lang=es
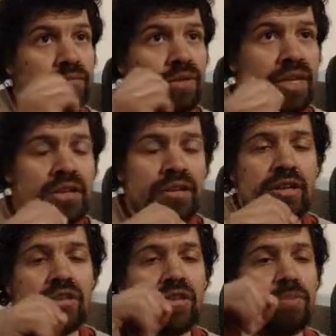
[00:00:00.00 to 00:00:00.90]
¿bien?
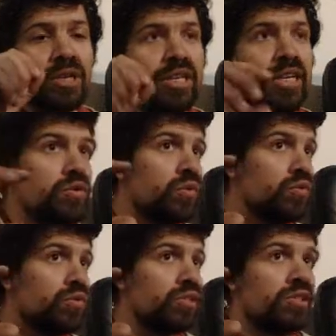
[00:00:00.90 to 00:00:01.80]
Después tenés
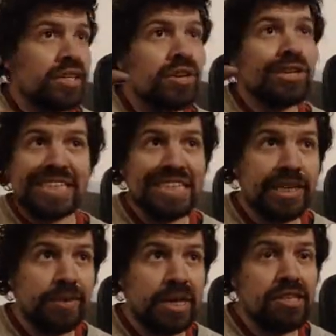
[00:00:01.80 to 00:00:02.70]
un diseñador de
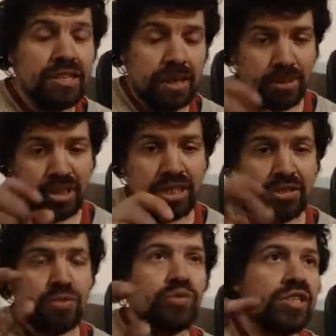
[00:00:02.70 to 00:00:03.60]
niveles y después
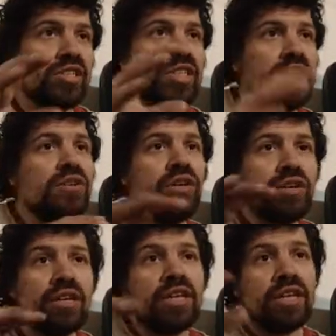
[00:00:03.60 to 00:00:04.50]
tenés un
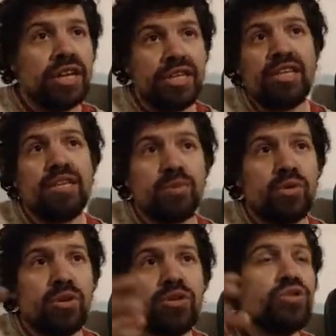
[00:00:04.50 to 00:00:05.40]
diseñador, en este tipo de
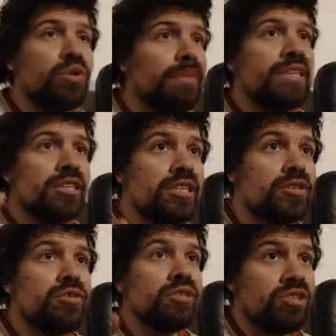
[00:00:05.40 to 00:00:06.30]
juegos seguramente
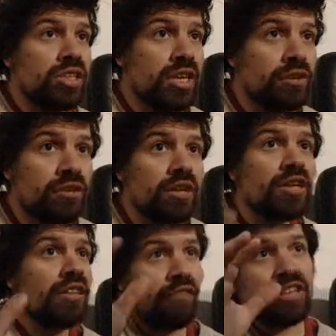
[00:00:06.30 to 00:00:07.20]
tenés un diseñador
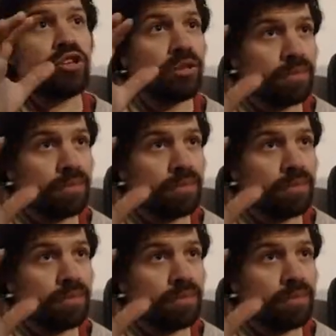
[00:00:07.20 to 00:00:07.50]
de efectos